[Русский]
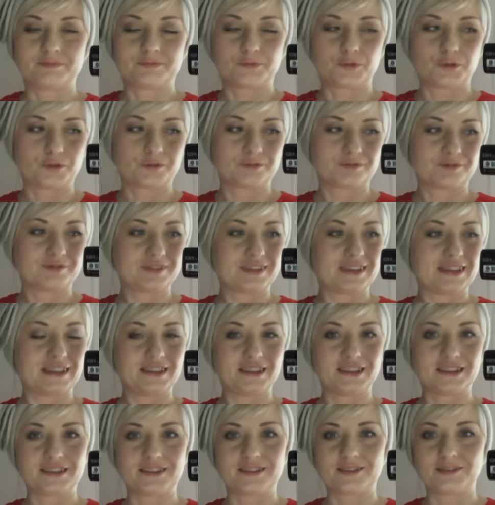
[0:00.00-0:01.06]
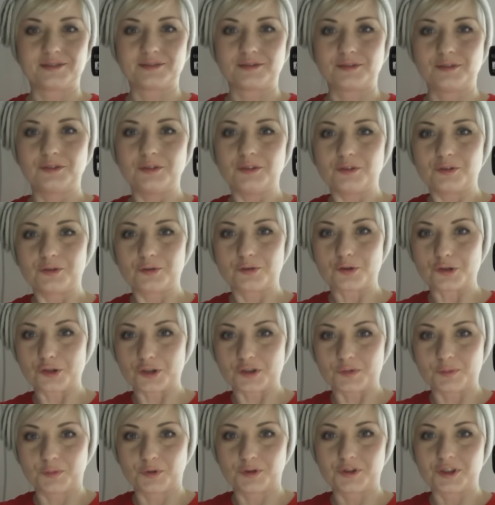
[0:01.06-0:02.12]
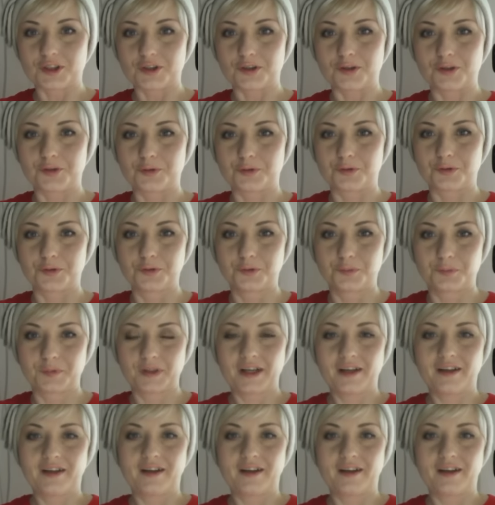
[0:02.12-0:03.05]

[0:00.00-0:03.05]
Он сидит, тоже смотрит YouTube.